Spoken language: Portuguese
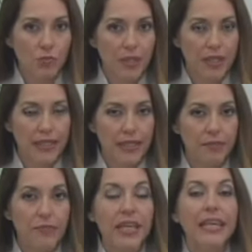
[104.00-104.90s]

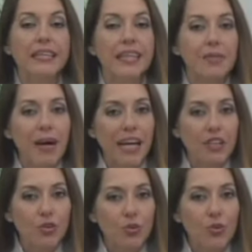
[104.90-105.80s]
espírita,
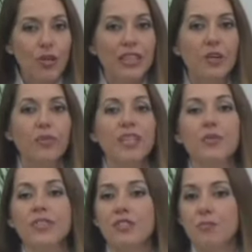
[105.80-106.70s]
trabalhador da
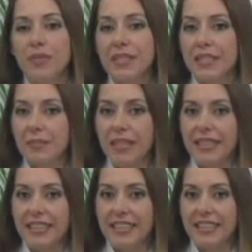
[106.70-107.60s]
União Espírita
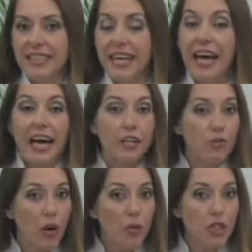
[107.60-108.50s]
Mineira,
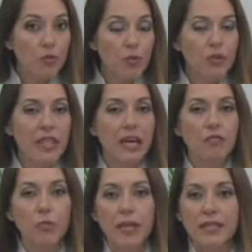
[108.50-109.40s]
atual
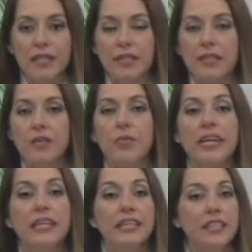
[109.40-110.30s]
responsável pela seção
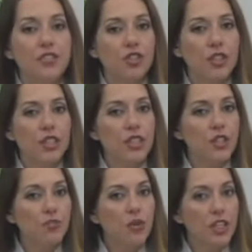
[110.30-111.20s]

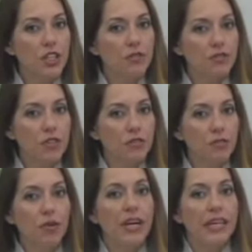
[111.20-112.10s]
Cristianismo
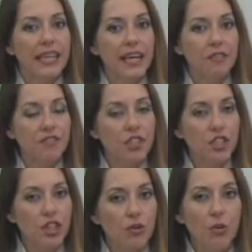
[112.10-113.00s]
Redivivo, da
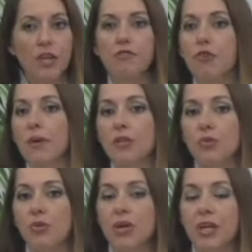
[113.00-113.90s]
revista O
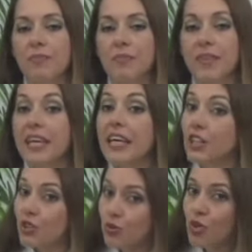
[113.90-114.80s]
Reformador,
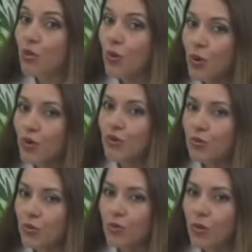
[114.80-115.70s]

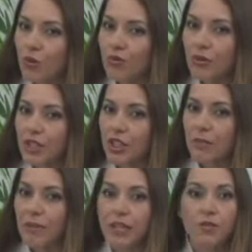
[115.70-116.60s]
estudioso do Novo
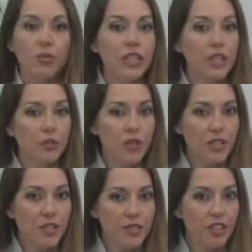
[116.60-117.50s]
Testamento,
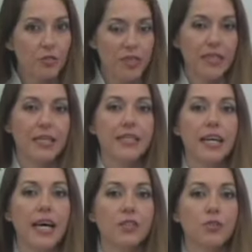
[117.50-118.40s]
linguista
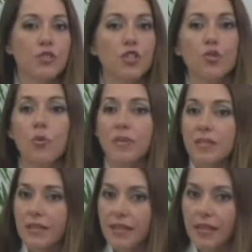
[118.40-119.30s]
especializado nos
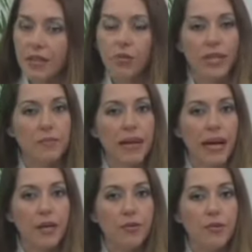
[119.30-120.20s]
idiomas grego e
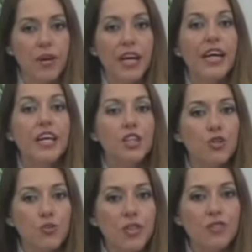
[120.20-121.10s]
hebraico e
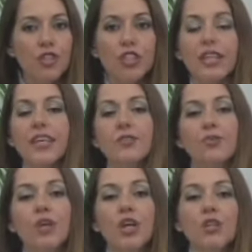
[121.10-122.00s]
juiz de
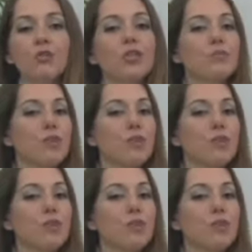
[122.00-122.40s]
direito do